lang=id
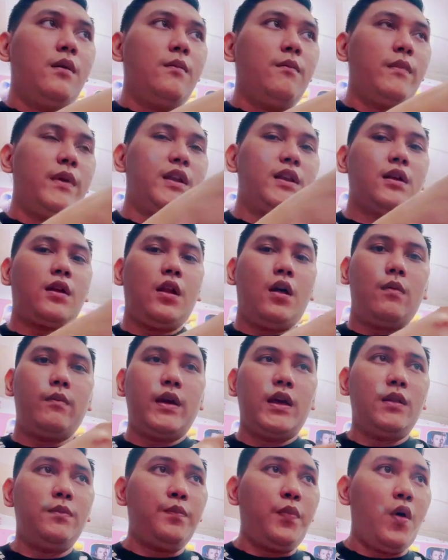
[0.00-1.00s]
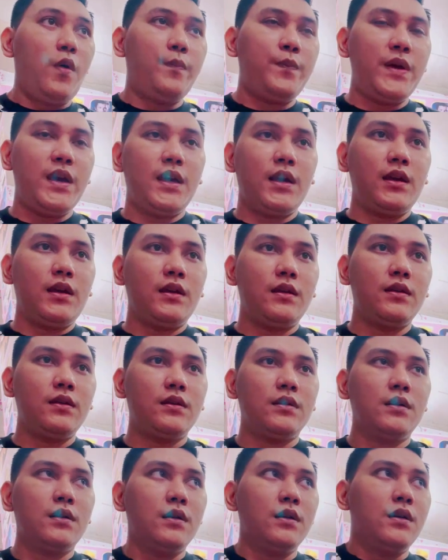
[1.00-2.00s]
Main kok main popping,
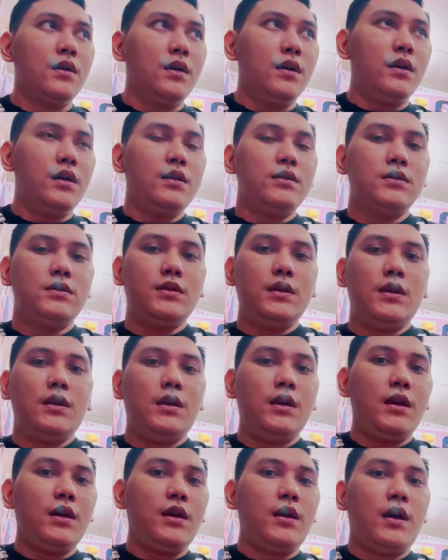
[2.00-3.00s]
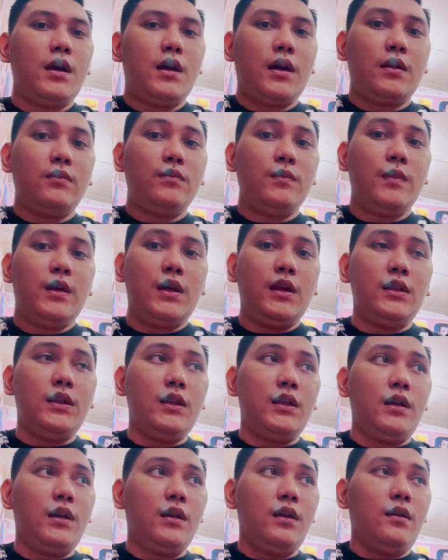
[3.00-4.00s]
jigging ya kan begini
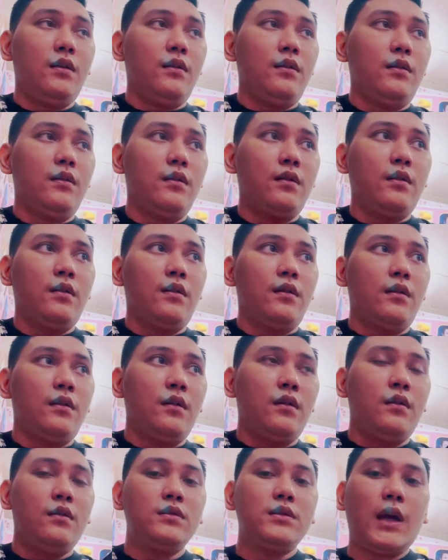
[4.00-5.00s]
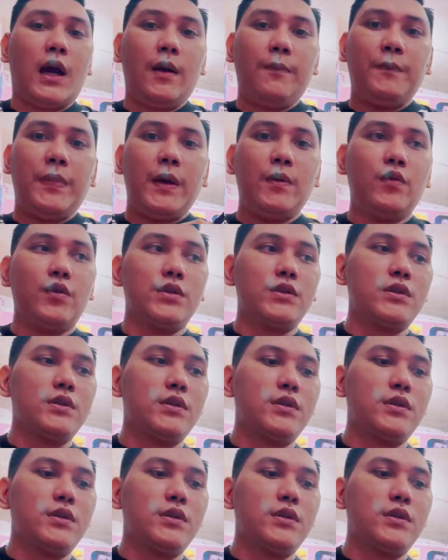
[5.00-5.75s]
nih. Capek bos.